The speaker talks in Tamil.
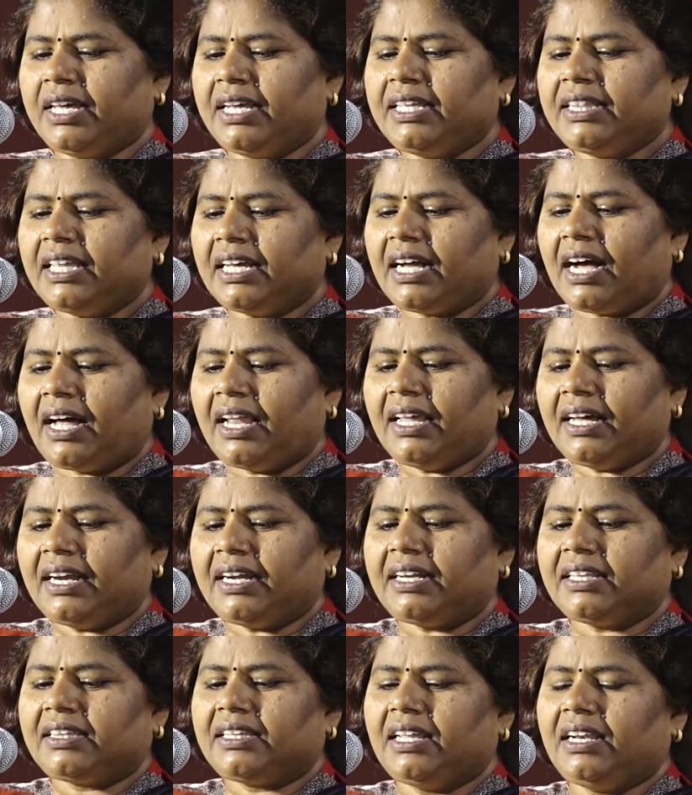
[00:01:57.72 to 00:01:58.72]
இந்த
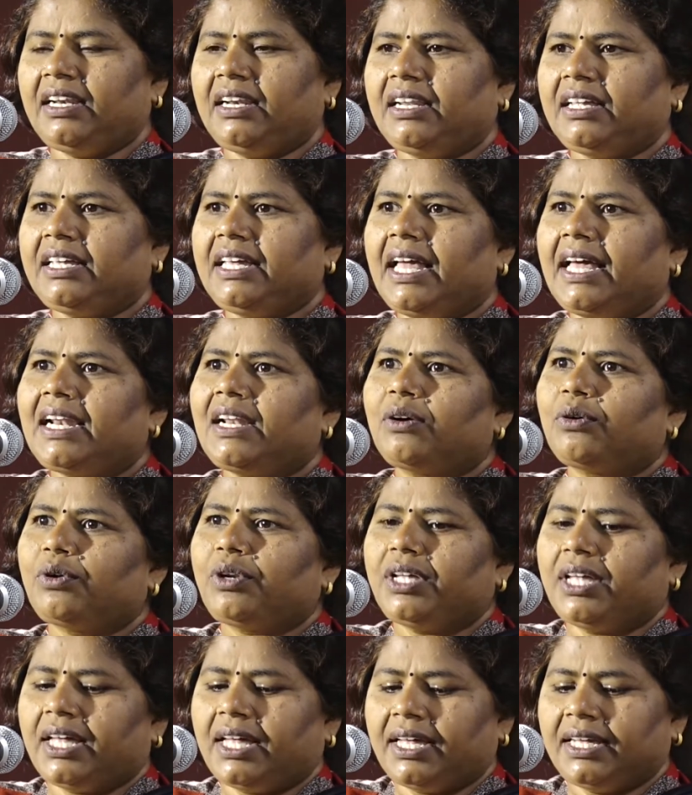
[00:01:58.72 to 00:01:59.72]
காலகட்டத்தில்
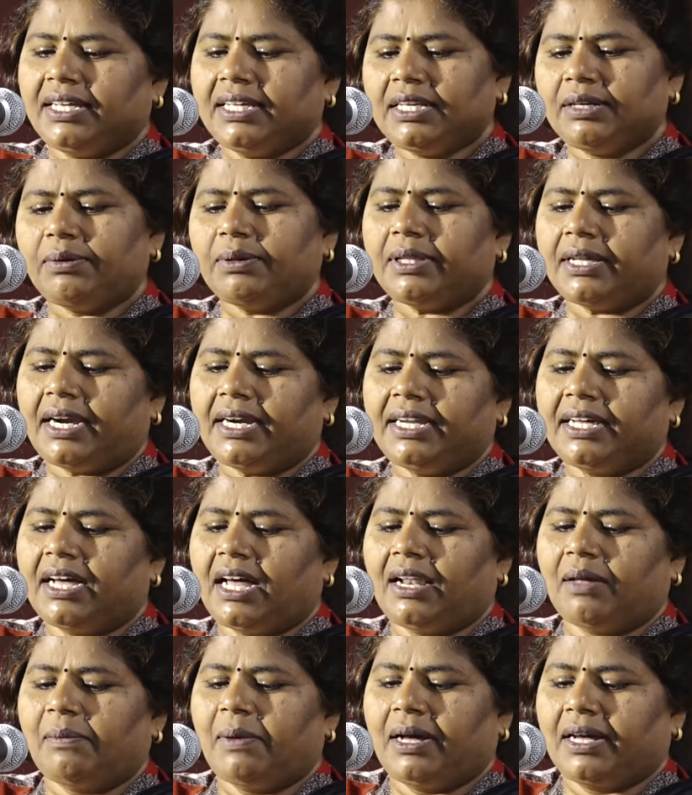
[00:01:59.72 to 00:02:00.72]
ஏறக்குறைய இருபது ஆண்டு
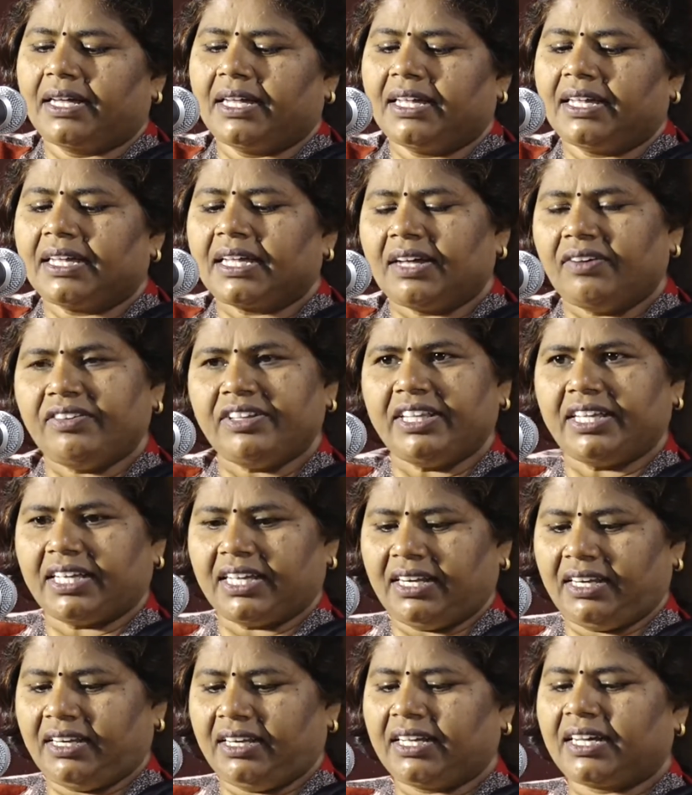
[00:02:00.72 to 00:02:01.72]
காலமாக
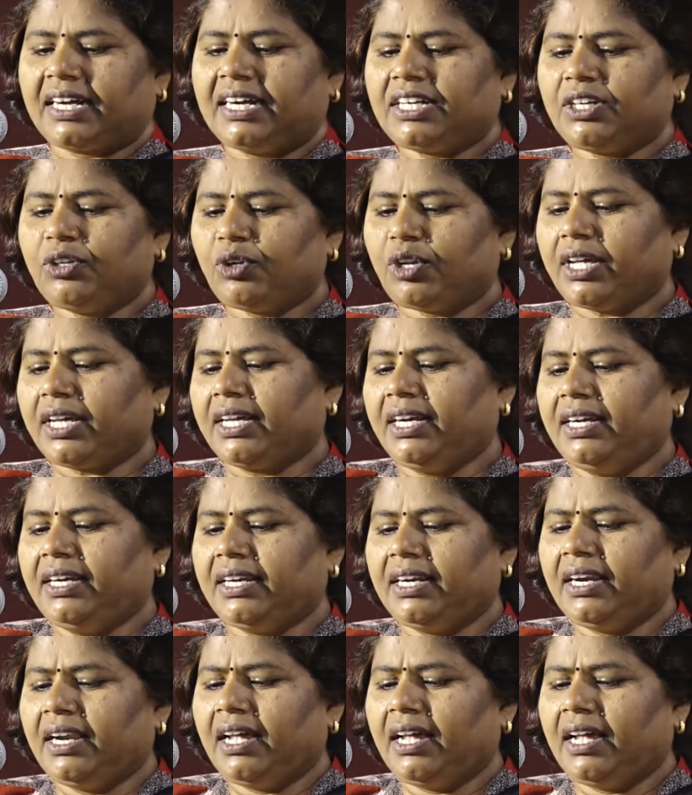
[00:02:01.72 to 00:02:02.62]
கவிதைகள் கட்டுரைகள்